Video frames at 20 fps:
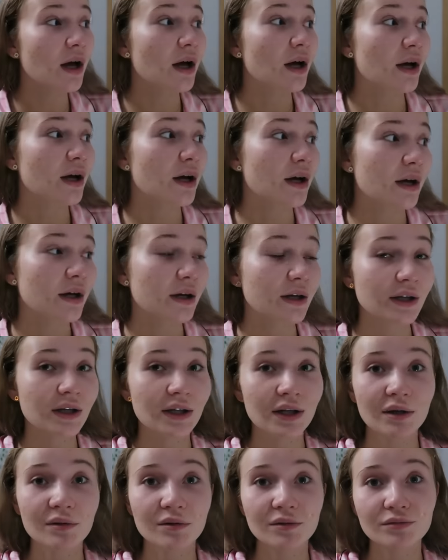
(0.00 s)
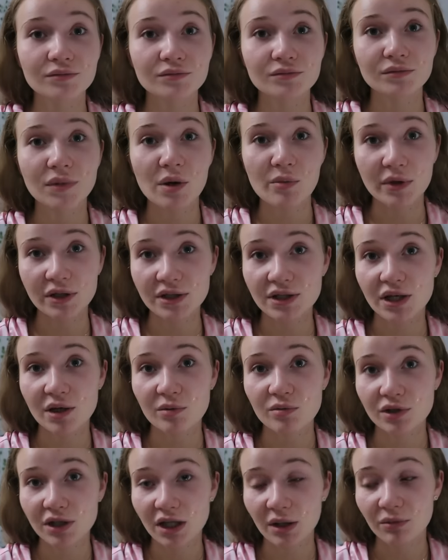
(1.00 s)
e, i mam
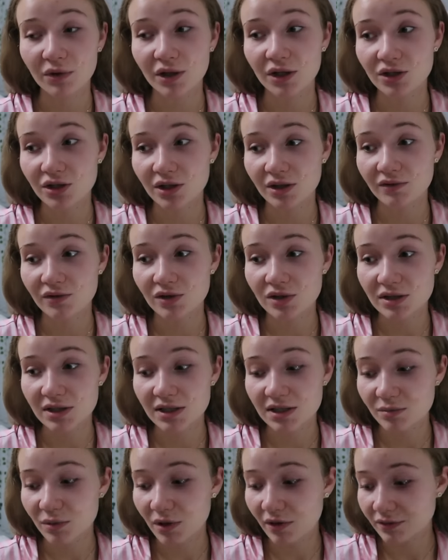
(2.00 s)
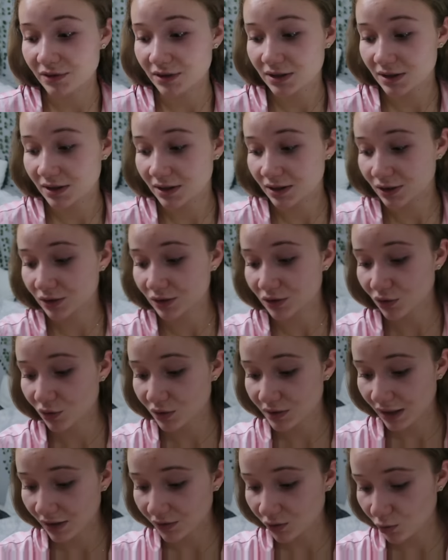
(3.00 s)
nadzieję przynajmniej, że wszyscy sprawcy
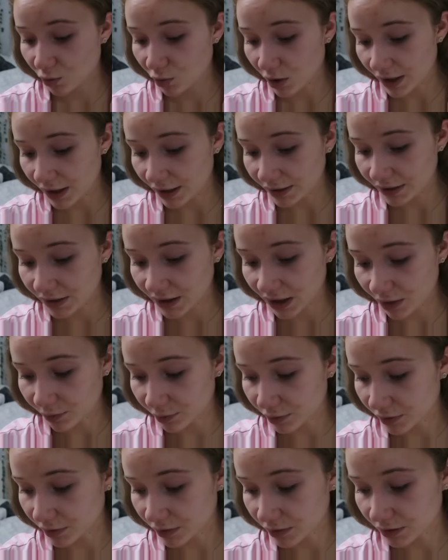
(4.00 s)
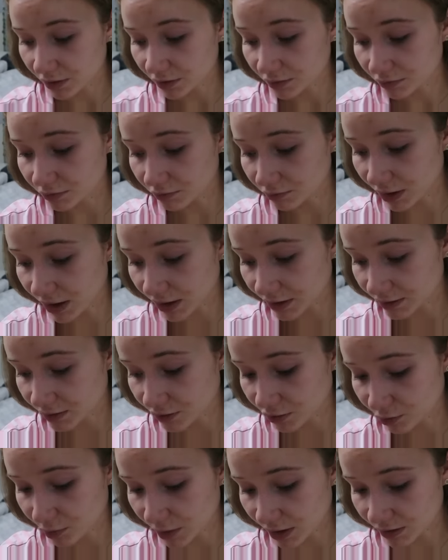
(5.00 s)
zostaną ukarani. Jakby
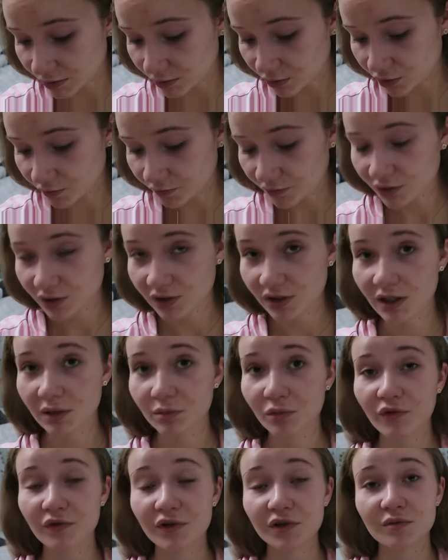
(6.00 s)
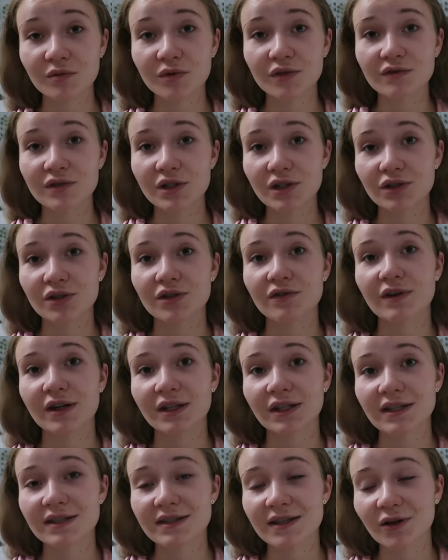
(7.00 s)
bardzo, bardzo oczywiście powinniśmy być wdzięczni
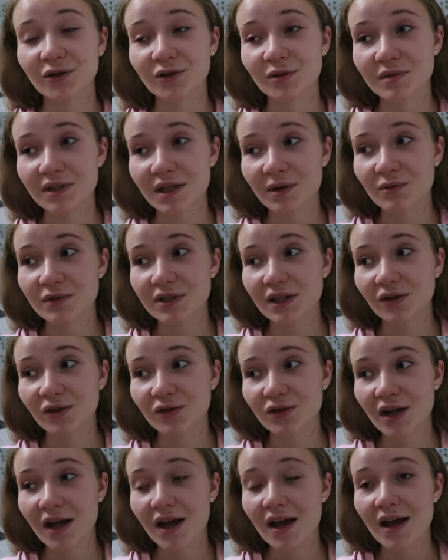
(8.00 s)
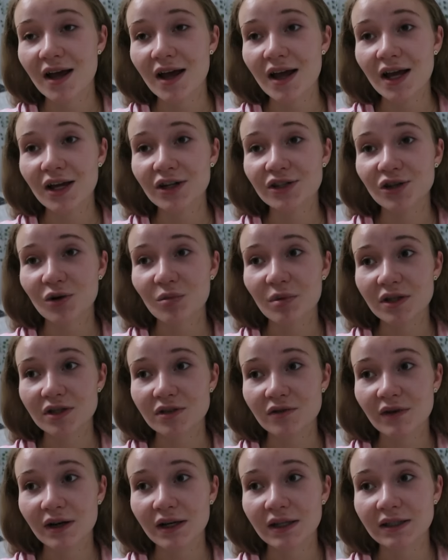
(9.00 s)
Wardenzy Konopskiemu za to, że, że
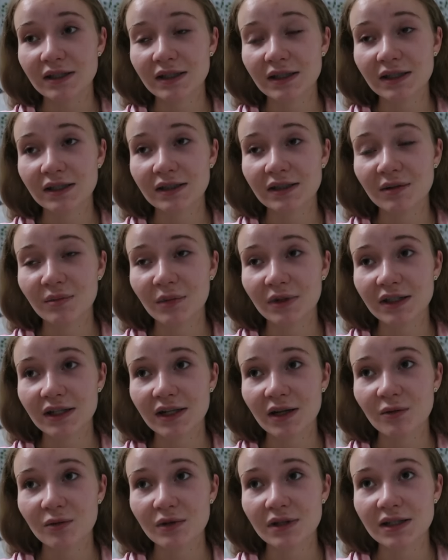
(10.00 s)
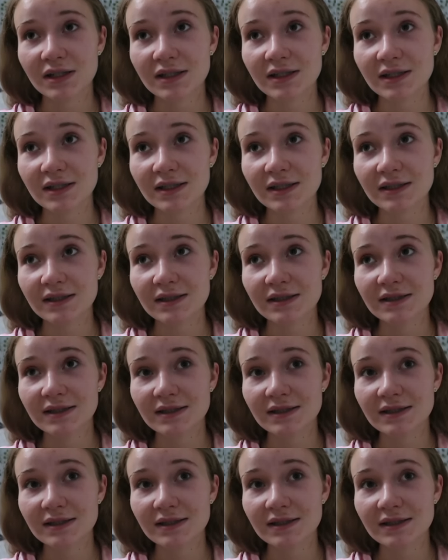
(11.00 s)
opracowali te, ten materiał i